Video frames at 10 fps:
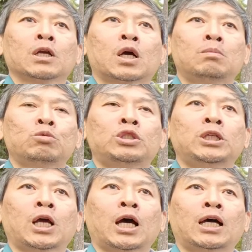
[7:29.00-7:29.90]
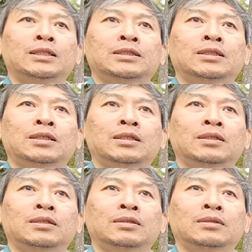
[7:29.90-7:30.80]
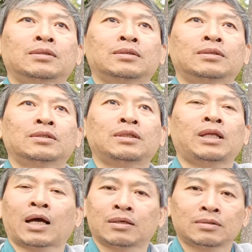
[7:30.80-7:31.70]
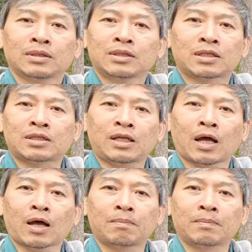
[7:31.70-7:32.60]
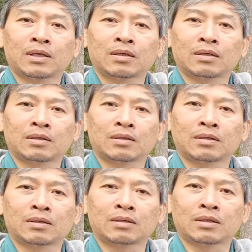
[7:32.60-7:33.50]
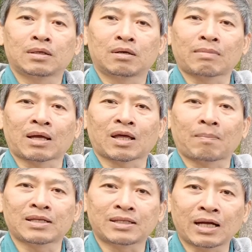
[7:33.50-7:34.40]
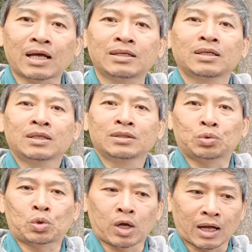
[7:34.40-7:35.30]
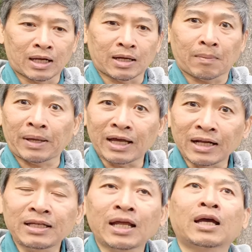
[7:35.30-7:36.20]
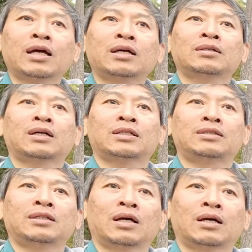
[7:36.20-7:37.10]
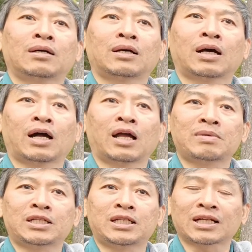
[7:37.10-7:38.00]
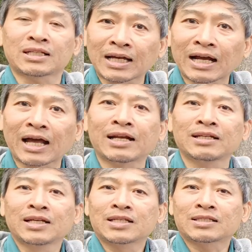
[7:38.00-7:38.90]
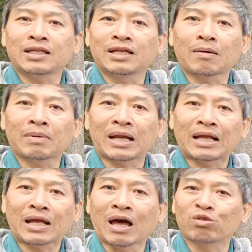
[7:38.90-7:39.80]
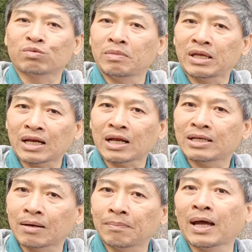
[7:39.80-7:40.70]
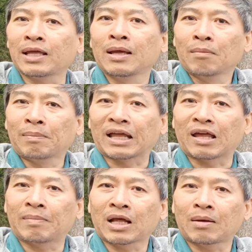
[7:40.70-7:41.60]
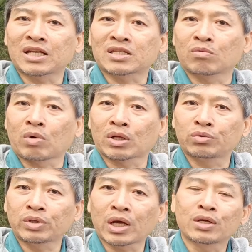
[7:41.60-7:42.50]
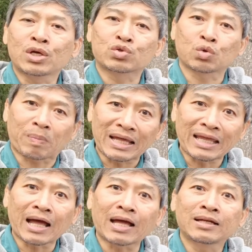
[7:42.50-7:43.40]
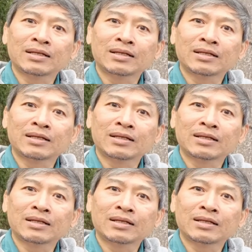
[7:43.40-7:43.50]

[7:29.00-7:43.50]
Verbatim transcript: kemudian ya setiap mata pelajaran juga ada PR-nya, ada hal-hal yang menjadi kerjakan sehingga mereka harus memikirkan dengan baik bagaimana manajemen waktunya supaya